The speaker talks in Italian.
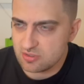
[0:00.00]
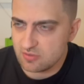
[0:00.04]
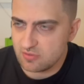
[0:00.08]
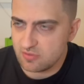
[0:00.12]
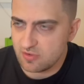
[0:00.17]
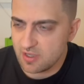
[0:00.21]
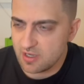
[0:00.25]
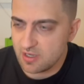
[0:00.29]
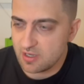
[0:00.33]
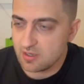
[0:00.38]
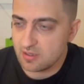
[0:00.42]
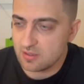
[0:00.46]

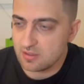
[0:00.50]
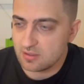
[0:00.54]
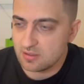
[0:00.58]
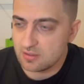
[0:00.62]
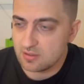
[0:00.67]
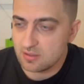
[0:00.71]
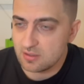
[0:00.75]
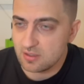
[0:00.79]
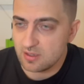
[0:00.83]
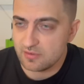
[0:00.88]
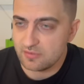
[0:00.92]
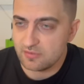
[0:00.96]
fare
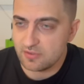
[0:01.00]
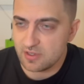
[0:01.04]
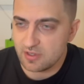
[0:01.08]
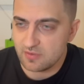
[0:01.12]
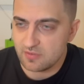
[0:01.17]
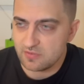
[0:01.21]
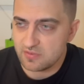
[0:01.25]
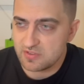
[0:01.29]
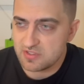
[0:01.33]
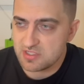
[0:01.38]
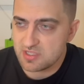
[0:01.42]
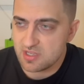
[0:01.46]
alfiere
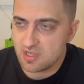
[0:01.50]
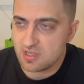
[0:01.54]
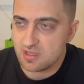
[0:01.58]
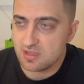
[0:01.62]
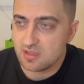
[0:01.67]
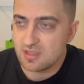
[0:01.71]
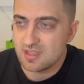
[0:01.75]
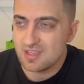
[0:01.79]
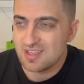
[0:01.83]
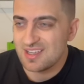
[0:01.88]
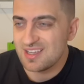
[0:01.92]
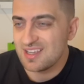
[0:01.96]
F6.
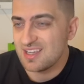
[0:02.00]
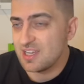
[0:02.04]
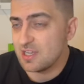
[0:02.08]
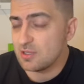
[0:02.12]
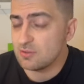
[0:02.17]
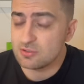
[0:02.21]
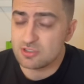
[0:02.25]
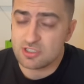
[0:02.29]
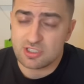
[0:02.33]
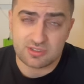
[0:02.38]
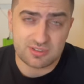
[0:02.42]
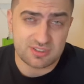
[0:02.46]
In
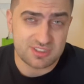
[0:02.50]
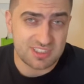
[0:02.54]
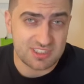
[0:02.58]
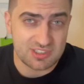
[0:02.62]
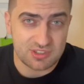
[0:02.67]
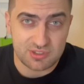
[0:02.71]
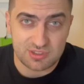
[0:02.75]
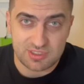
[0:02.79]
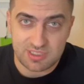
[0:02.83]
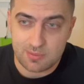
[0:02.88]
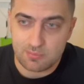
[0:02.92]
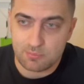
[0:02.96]
un certo
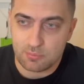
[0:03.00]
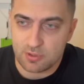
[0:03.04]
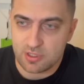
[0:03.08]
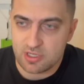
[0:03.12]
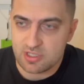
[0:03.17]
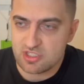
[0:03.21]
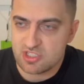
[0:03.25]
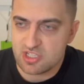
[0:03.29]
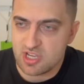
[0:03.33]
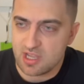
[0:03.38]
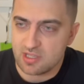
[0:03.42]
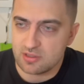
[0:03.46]
senso
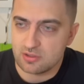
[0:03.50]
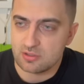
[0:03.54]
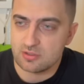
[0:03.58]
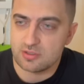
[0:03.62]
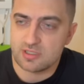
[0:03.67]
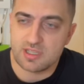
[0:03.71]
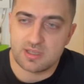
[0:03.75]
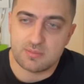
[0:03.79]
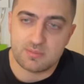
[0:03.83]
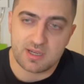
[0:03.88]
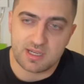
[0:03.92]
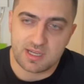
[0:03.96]
temporeggiando
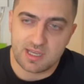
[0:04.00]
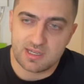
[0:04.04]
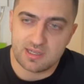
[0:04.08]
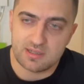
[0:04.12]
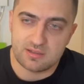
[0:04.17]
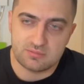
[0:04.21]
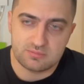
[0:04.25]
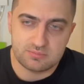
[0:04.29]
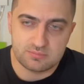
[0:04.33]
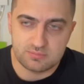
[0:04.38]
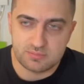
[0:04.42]
e magari,